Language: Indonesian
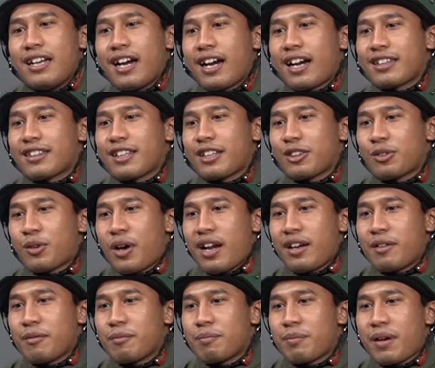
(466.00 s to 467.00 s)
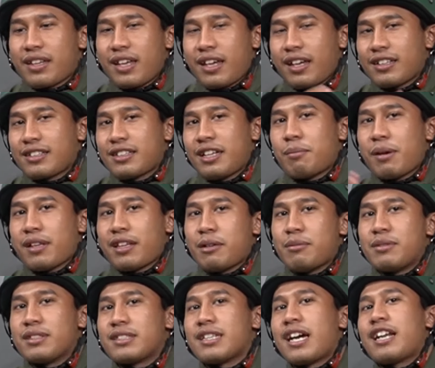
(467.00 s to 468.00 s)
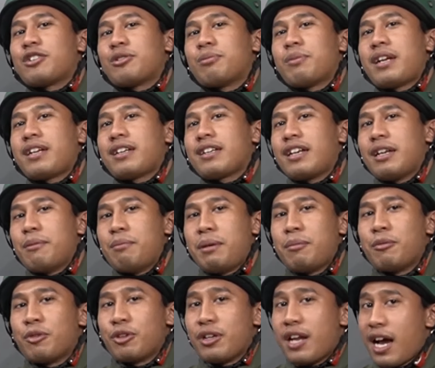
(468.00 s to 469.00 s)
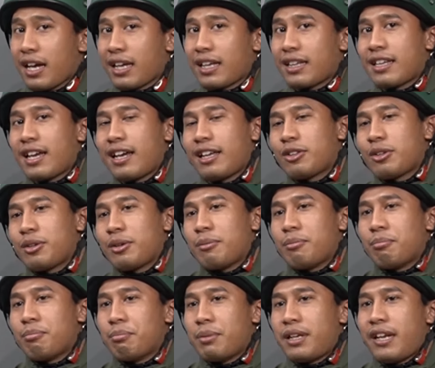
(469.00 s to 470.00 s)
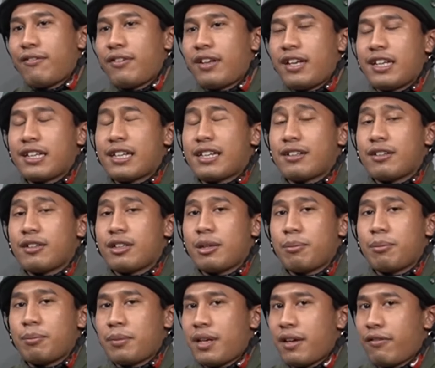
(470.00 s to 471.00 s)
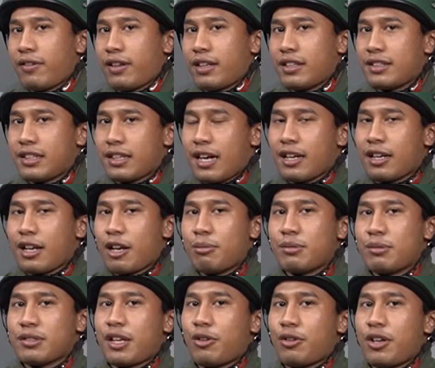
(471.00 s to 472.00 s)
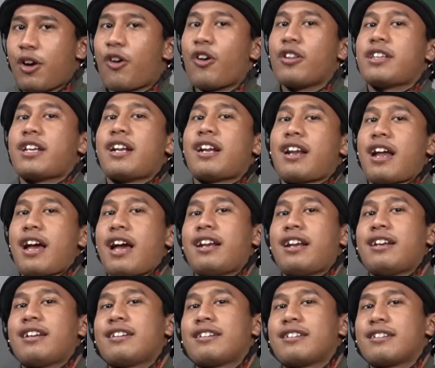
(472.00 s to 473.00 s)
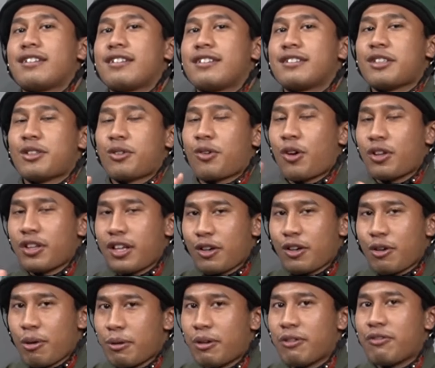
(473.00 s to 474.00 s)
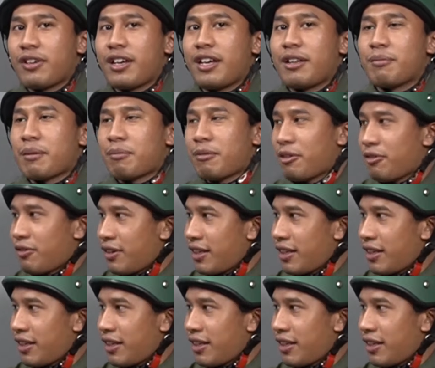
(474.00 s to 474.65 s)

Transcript: ada ketentuan partai kecil partai besar cuman lebih mudah kita itu mendefinisikan kalau misalnya udah kontaineran mm-hmm. satu kontainer 20 feet 40